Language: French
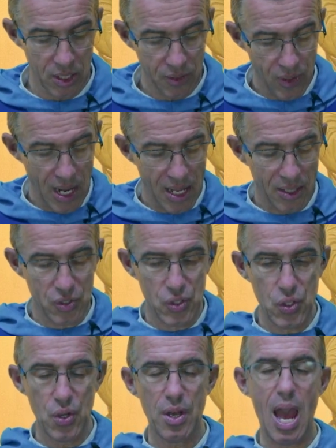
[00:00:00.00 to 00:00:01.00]
Voilà,
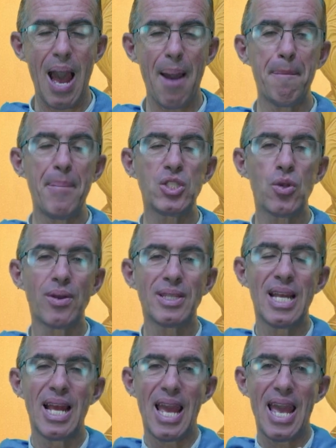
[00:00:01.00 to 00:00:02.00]
Dieu a besoin
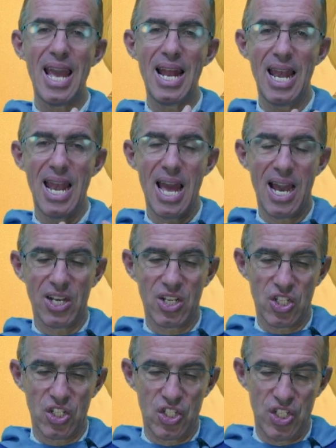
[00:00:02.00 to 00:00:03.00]

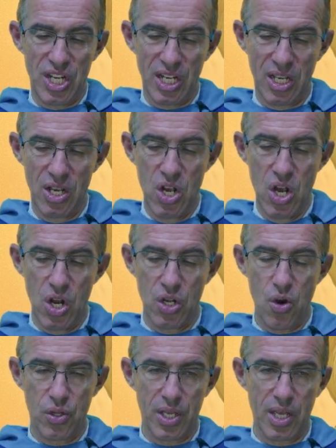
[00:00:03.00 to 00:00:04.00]
d'élargir
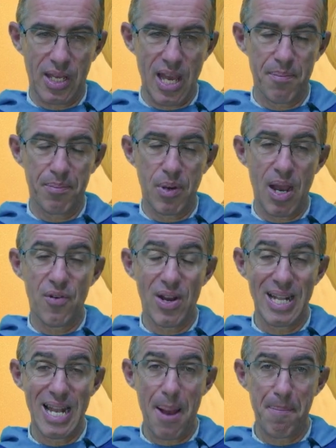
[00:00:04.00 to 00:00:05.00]
notre cœur pour avoir
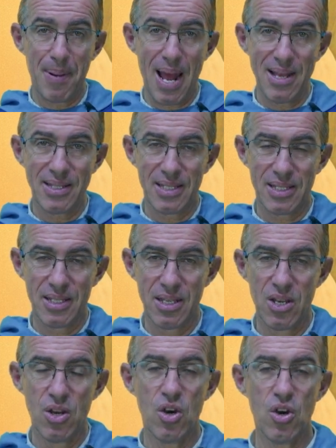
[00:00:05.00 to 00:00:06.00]
de la place
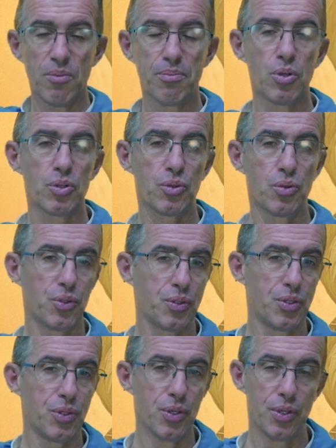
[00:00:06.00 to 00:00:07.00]
pour tous
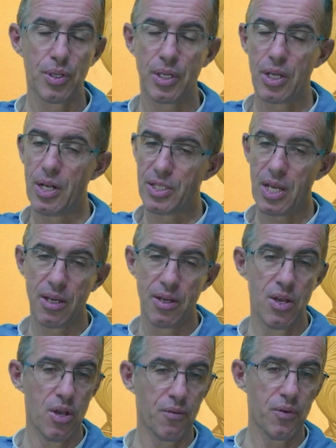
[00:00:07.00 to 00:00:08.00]
ceux que le Seigneur
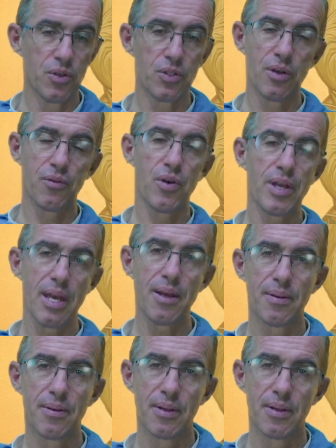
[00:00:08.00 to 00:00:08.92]
veut nous envoyer.